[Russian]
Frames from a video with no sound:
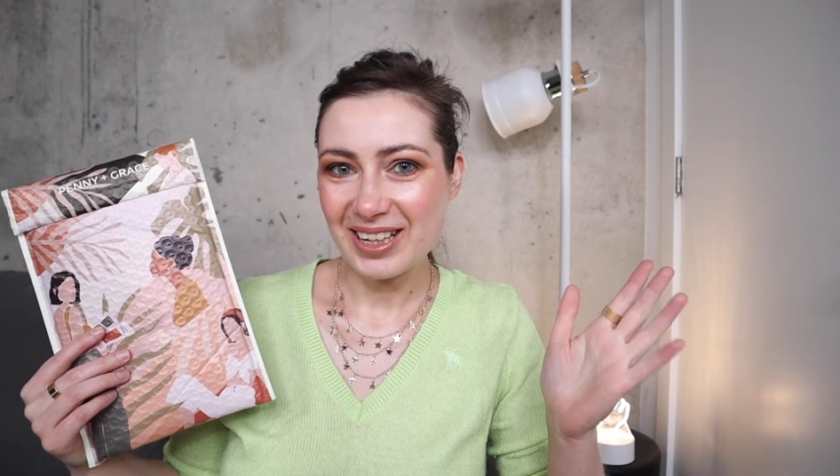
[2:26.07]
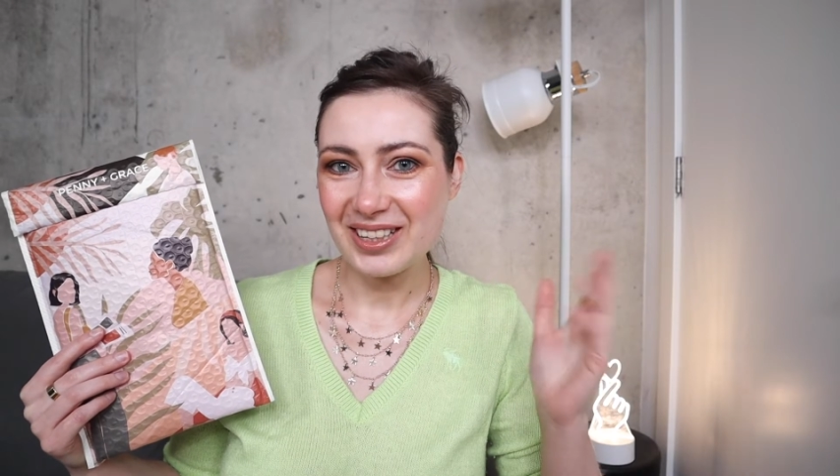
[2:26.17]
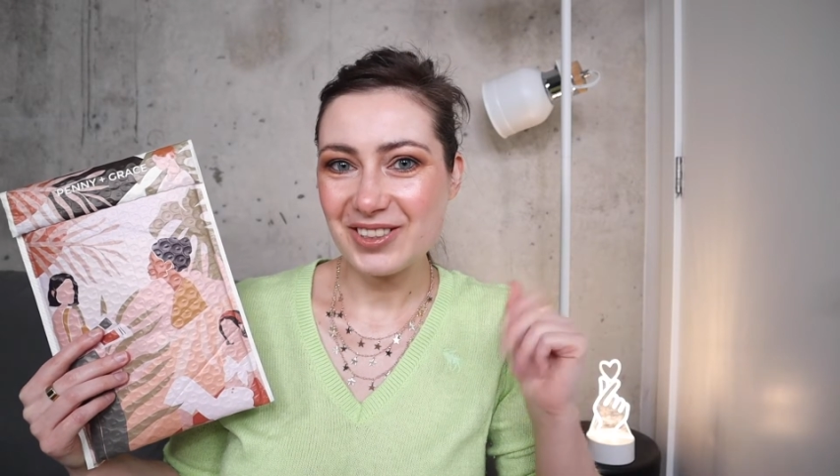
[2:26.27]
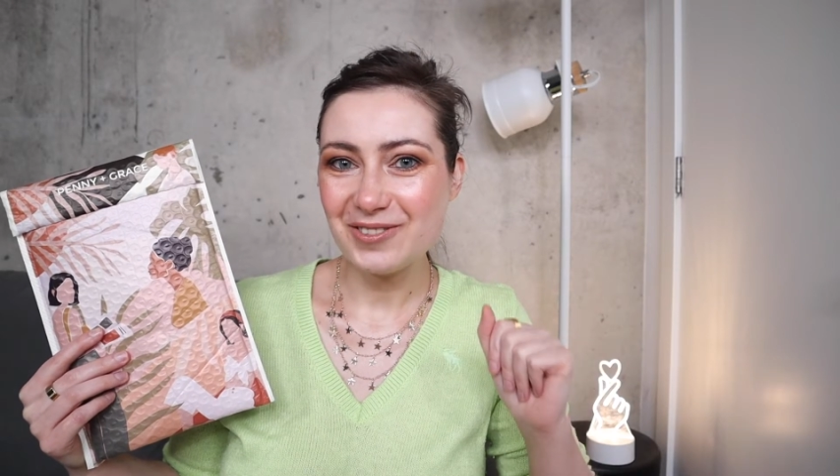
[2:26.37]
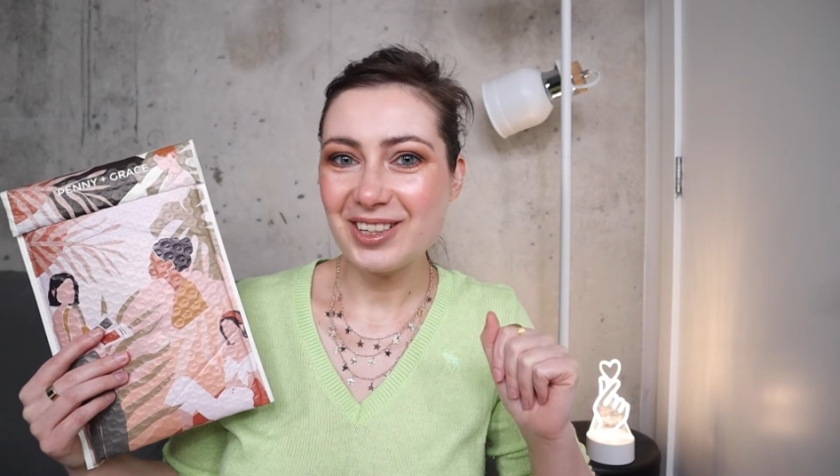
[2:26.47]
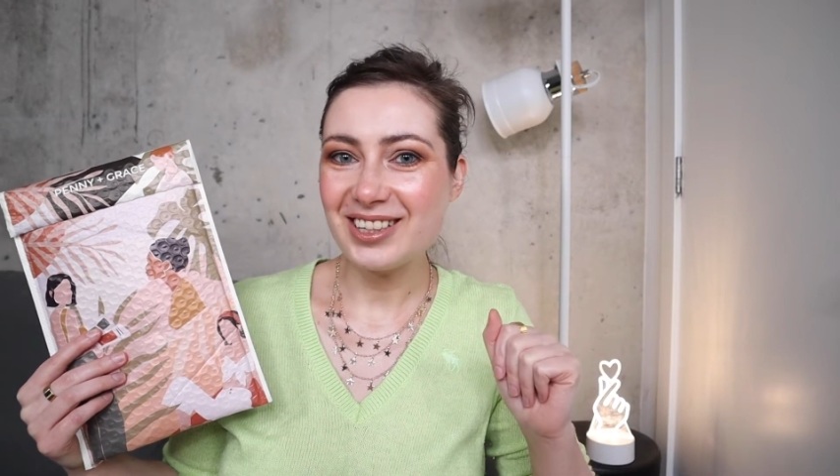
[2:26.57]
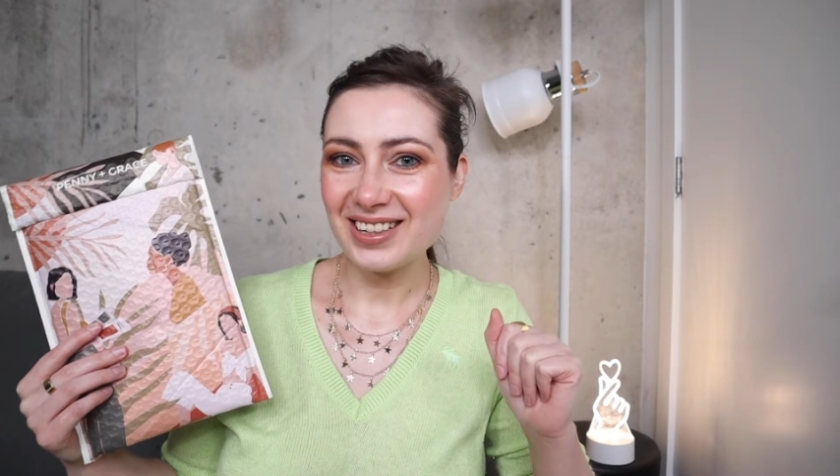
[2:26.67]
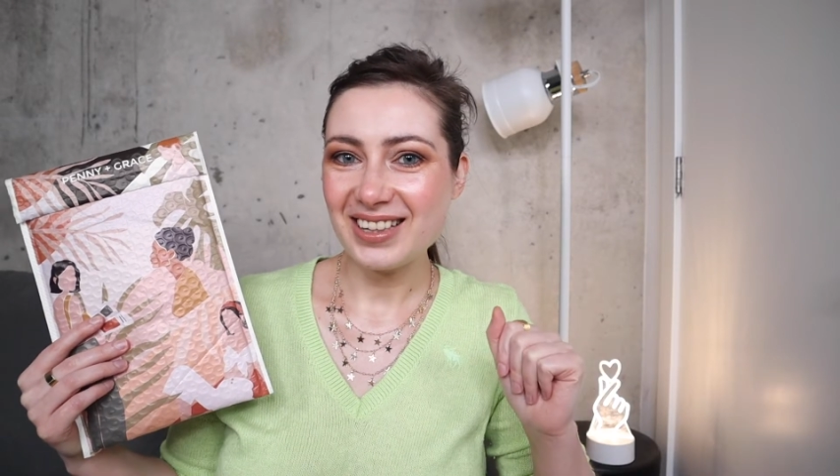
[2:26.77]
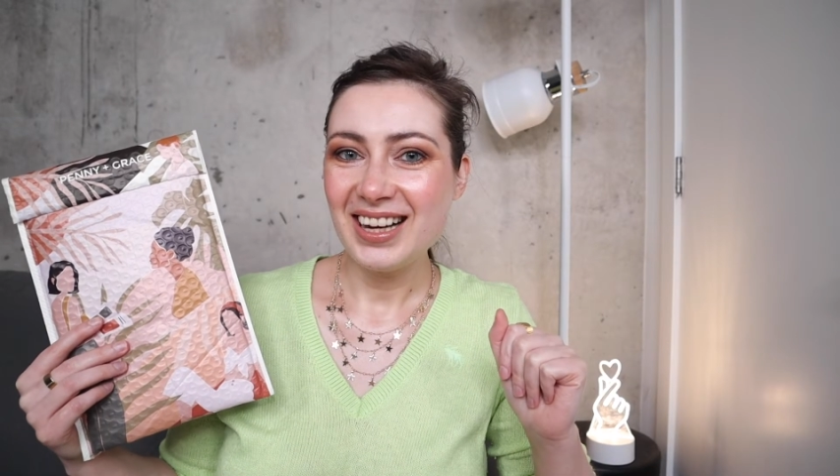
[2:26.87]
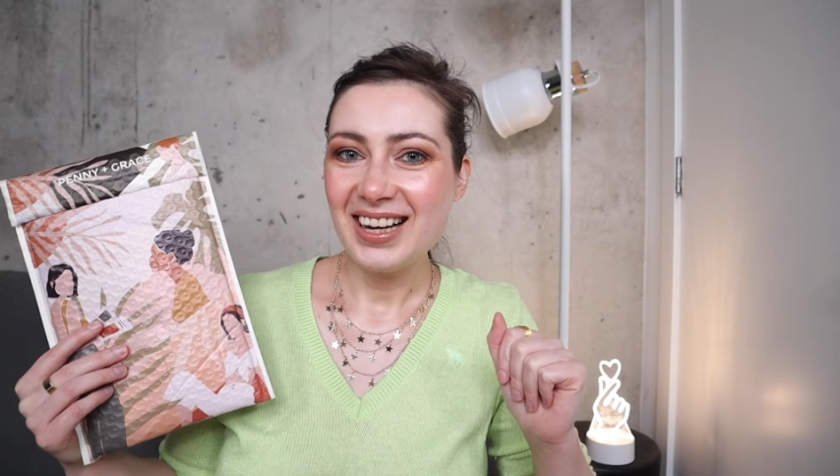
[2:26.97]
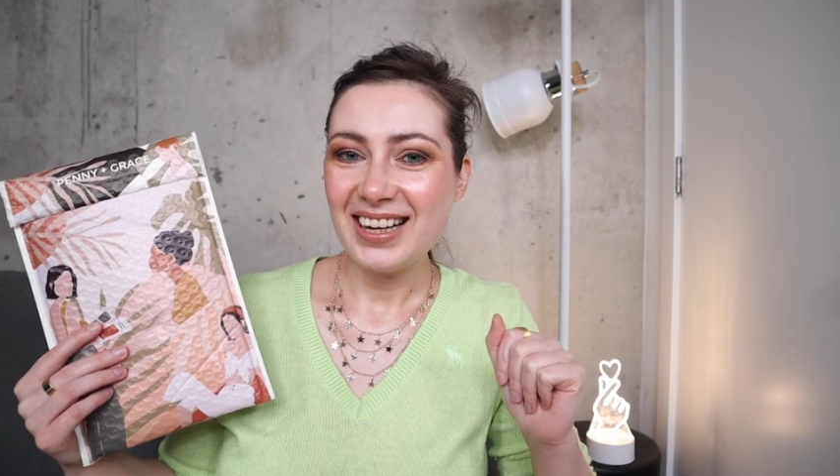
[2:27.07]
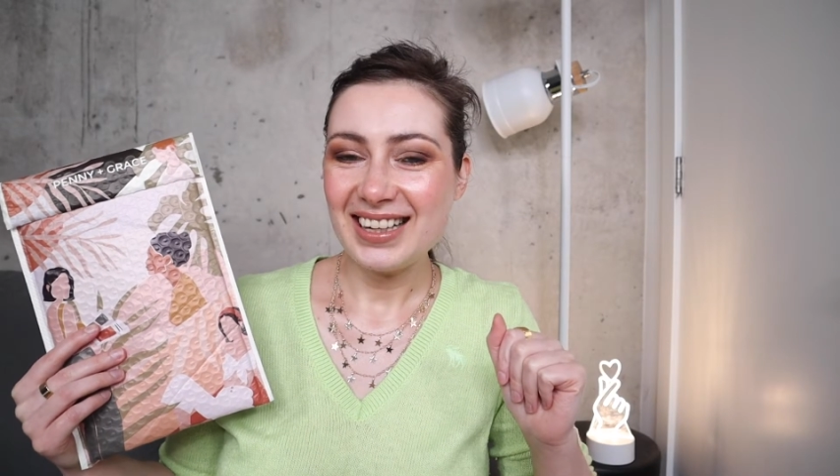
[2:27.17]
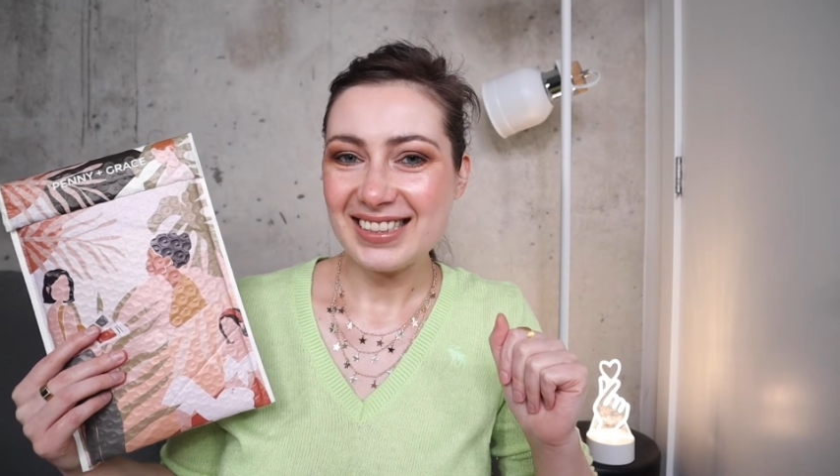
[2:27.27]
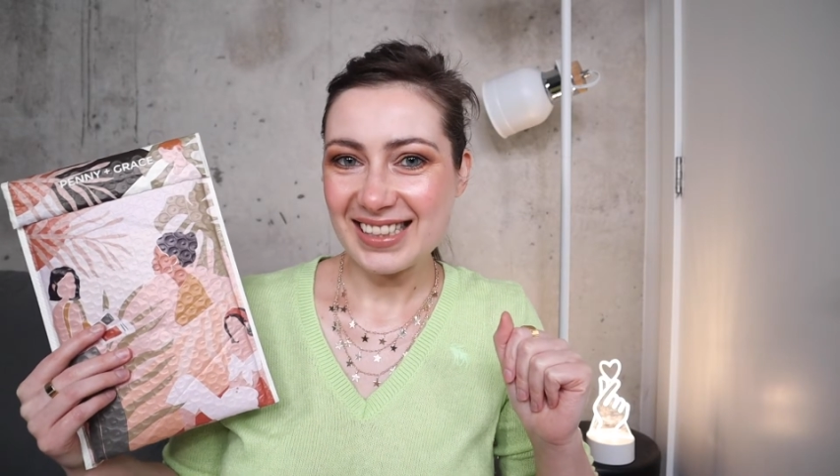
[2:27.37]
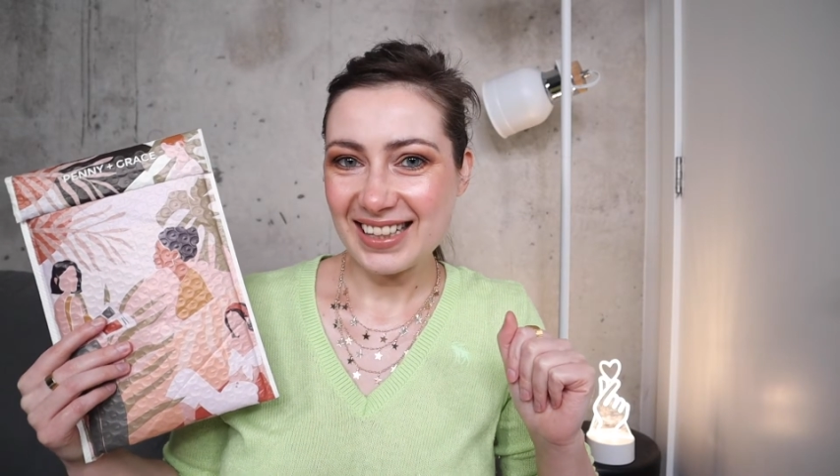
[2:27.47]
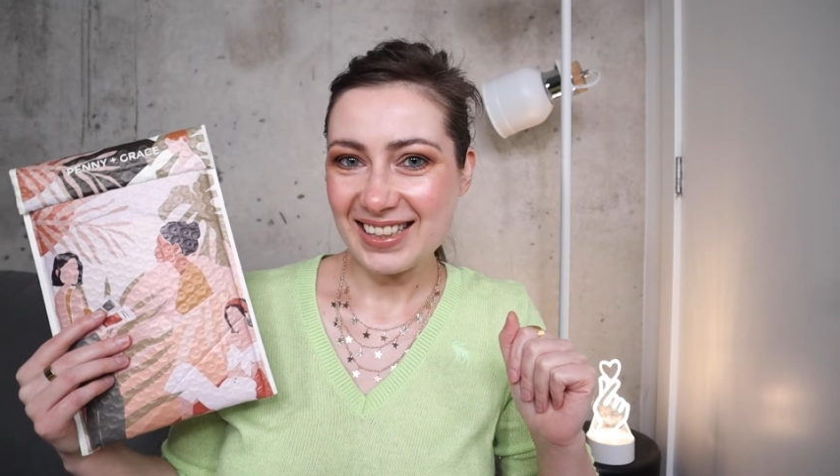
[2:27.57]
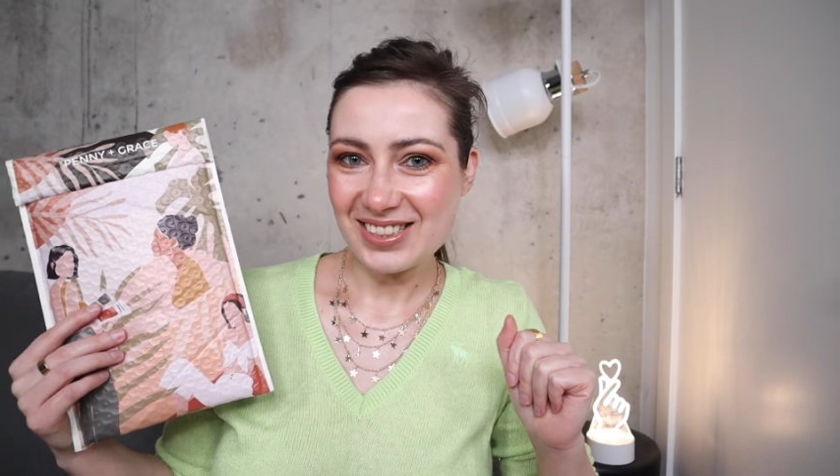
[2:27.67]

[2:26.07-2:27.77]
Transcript: ювелиры э, цены